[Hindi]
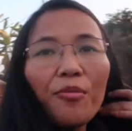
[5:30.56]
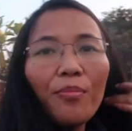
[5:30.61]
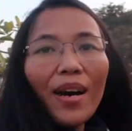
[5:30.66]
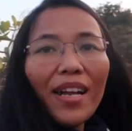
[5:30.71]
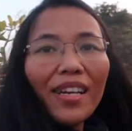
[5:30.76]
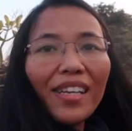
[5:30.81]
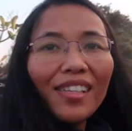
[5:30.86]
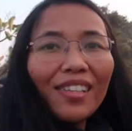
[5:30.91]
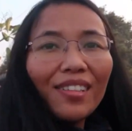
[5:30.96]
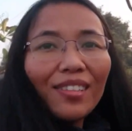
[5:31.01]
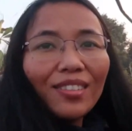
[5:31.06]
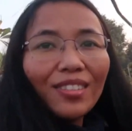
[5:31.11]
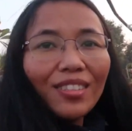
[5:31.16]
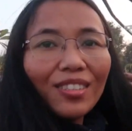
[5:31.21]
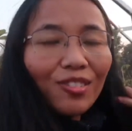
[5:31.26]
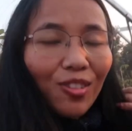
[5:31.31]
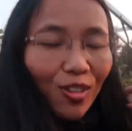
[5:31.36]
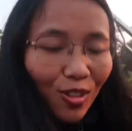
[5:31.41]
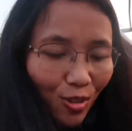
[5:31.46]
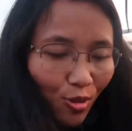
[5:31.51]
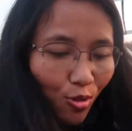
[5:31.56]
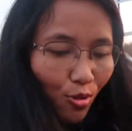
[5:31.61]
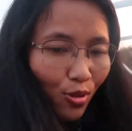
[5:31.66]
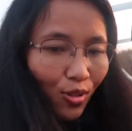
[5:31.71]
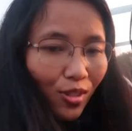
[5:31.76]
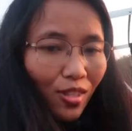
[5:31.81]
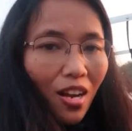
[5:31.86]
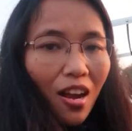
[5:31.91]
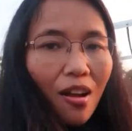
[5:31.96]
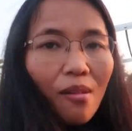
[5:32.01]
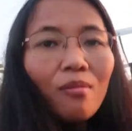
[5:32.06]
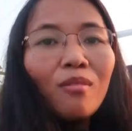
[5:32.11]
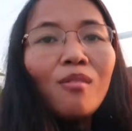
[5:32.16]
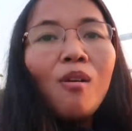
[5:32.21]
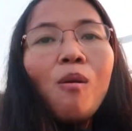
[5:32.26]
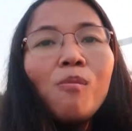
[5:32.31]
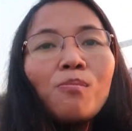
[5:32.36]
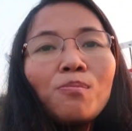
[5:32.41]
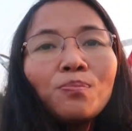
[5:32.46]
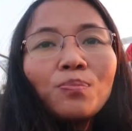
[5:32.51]
घुमाने गोलू सोच रहे
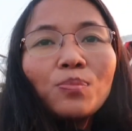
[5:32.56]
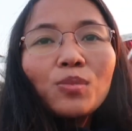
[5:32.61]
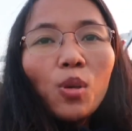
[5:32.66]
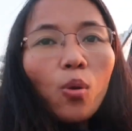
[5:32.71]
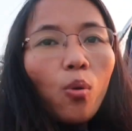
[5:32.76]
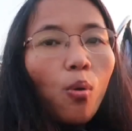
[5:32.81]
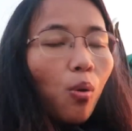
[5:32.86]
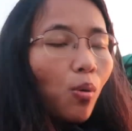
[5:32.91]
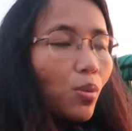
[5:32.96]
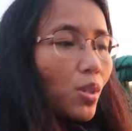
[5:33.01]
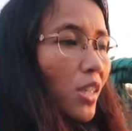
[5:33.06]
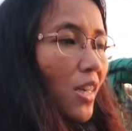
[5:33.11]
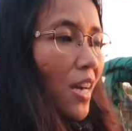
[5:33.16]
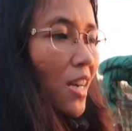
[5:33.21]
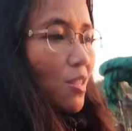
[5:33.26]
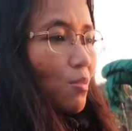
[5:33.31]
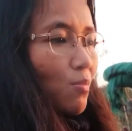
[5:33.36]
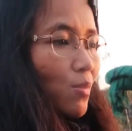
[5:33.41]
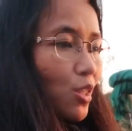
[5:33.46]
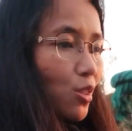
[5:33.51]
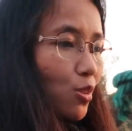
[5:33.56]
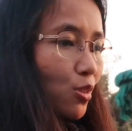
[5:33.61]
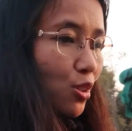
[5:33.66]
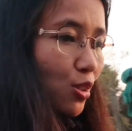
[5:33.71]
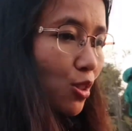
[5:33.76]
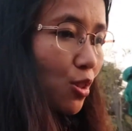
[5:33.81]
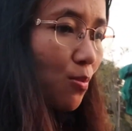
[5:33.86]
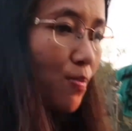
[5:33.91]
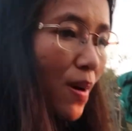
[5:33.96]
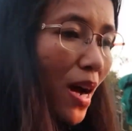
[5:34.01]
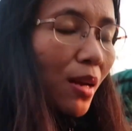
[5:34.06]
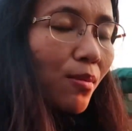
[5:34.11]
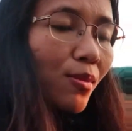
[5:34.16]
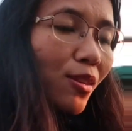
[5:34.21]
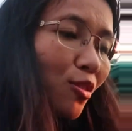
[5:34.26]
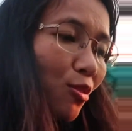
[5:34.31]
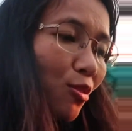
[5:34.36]
तो आज मैं सोचती हूँ बारहवीं